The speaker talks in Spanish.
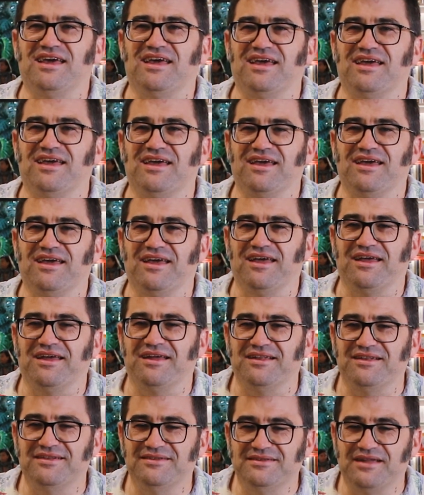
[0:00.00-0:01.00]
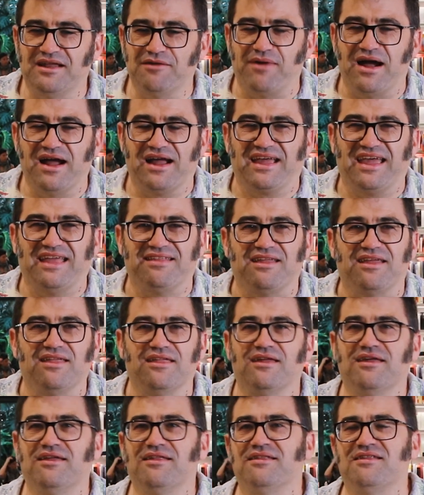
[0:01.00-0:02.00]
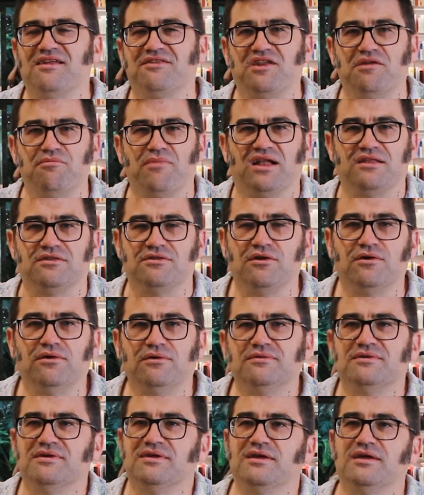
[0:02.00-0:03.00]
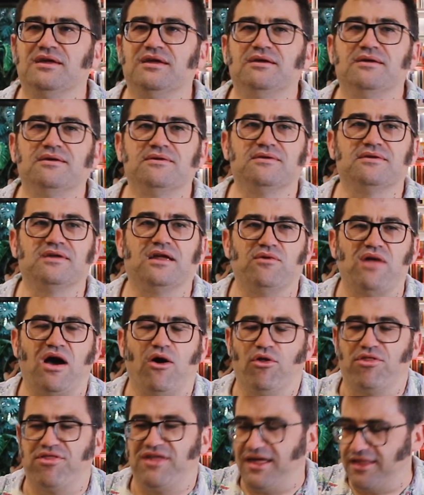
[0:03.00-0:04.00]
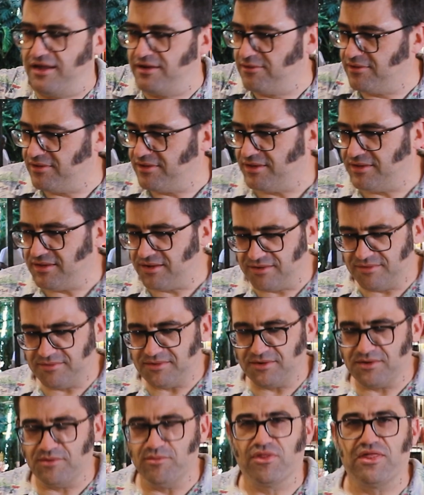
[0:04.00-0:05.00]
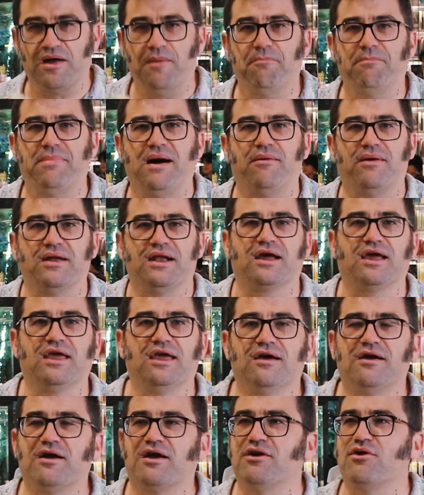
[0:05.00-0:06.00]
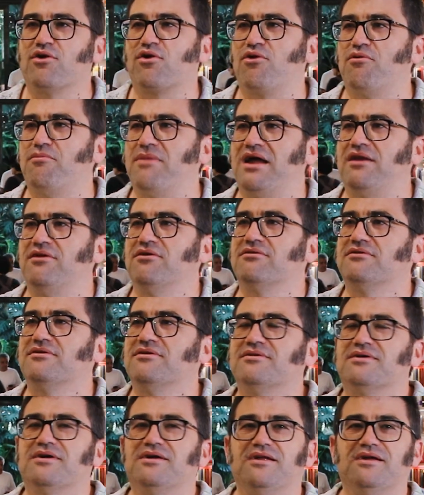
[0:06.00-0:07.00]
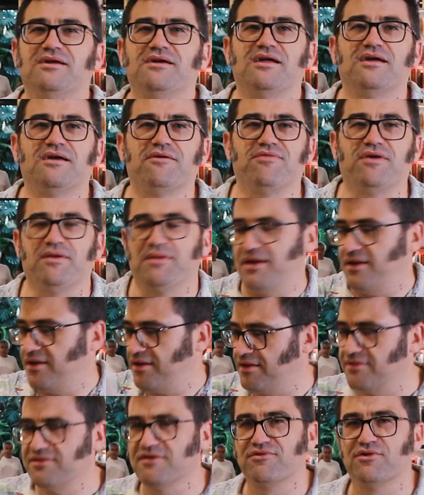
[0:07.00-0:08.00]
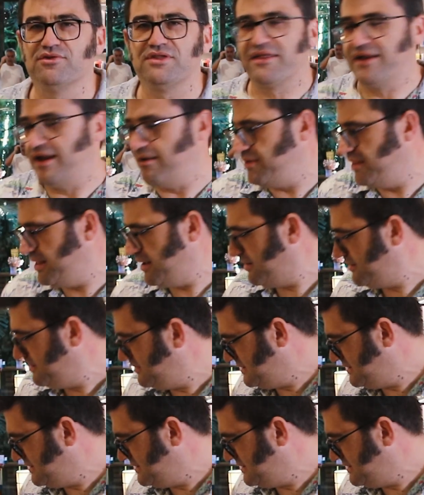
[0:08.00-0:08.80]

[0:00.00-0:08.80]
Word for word: eh, el, banquete de, de y, era una gozada, ¿no? como zampaban aquellos, romanos. En fin, eh, disfrutar de la vida.